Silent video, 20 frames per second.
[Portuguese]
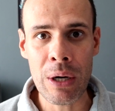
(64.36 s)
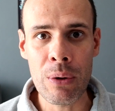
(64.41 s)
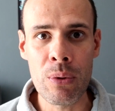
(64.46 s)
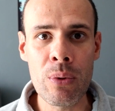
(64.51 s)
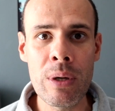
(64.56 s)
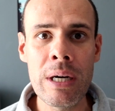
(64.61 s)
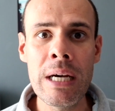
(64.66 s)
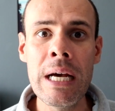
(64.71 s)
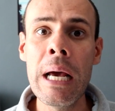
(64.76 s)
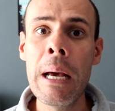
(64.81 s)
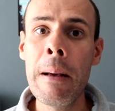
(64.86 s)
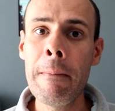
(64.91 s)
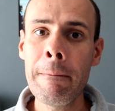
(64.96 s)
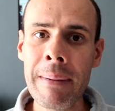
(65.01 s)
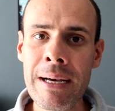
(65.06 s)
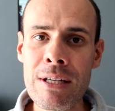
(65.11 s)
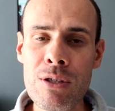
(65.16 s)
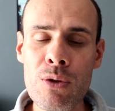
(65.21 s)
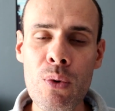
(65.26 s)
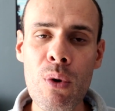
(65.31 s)
na rua,
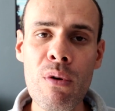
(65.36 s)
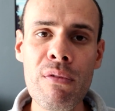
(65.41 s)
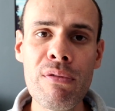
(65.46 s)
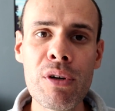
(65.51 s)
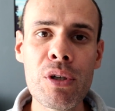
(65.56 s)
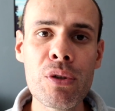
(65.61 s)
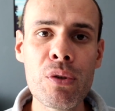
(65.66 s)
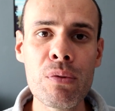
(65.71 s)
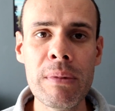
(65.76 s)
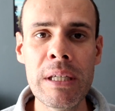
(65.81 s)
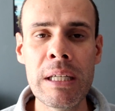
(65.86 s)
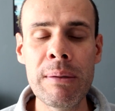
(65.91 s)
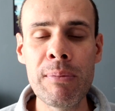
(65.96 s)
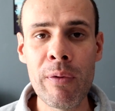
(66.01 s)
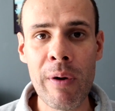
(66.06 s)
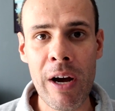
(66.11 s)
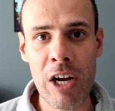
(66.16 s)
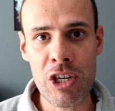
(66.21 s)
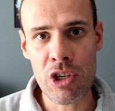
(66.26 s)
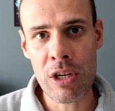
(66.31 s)
mas um conforto
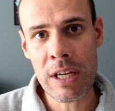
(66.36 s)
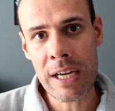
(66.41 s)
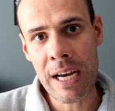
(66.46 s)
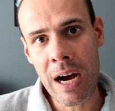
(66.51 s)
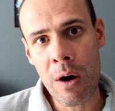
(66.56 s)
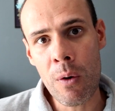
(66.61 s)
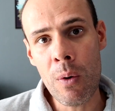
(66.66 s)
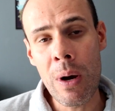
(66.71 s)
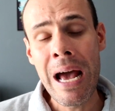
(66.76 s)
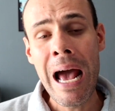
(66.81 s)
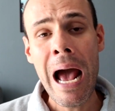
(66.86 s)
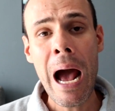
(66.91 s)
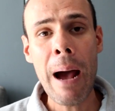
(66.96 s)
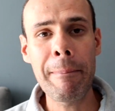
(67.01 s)
mínimo eu acho legal.